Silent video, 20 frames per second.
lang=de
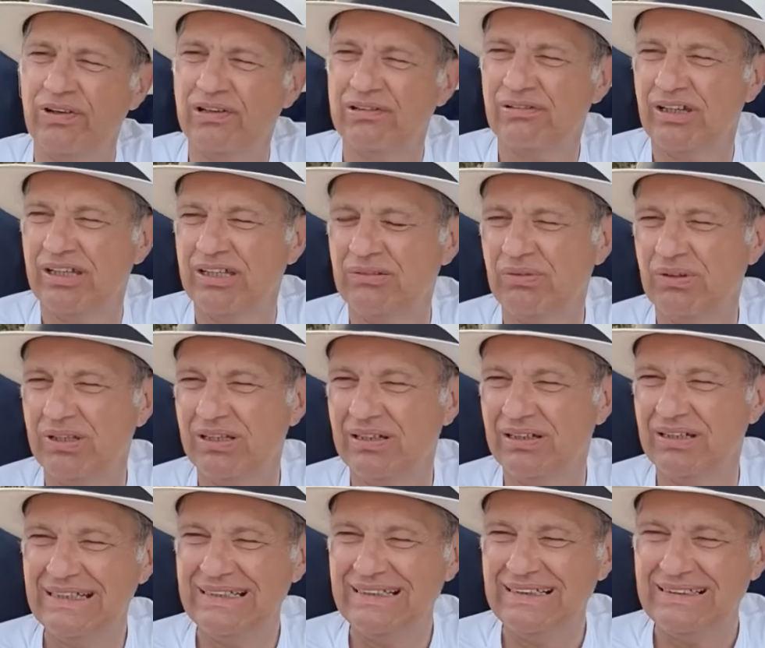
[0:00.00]
Also
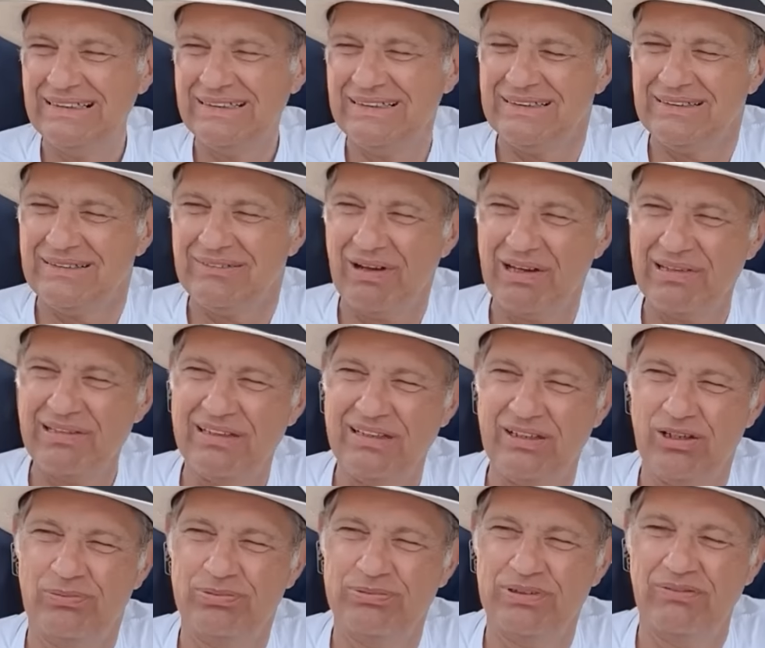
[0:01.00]
entweder weiß ich
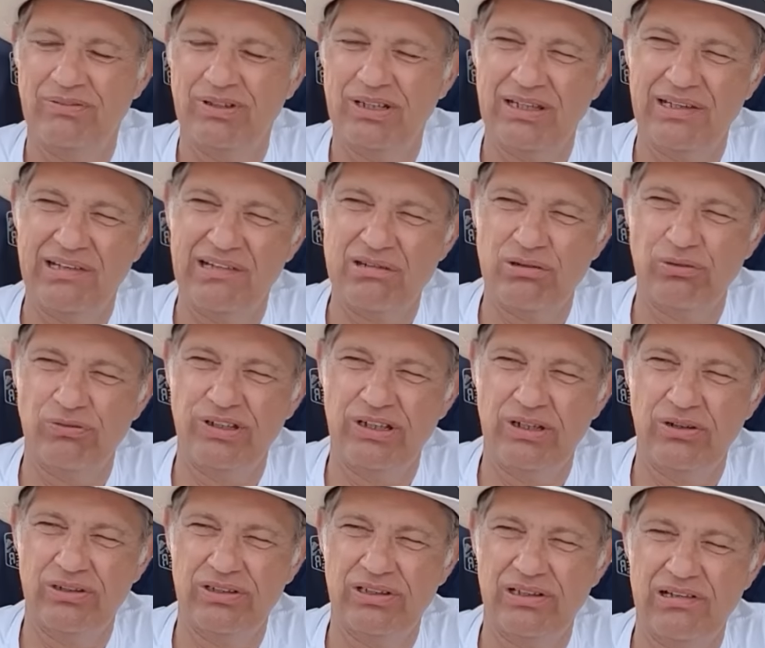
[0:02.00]
nicht, ob da wirklich jetzt so viele
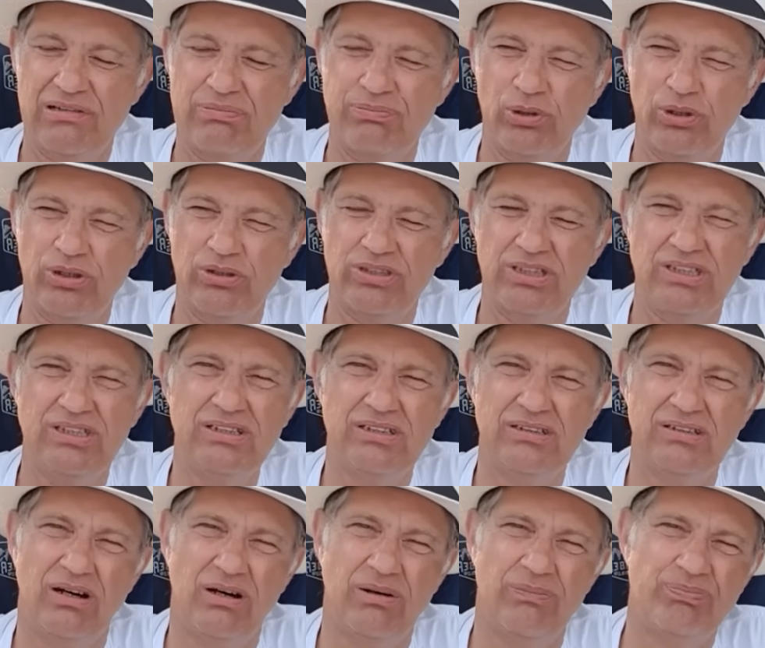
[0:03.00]
Leute das
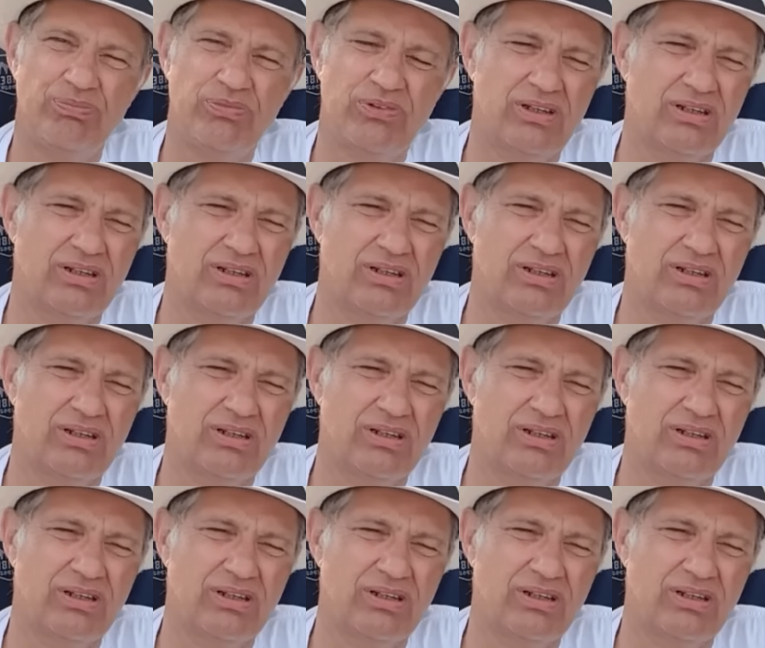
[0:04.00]
boykottiert haben,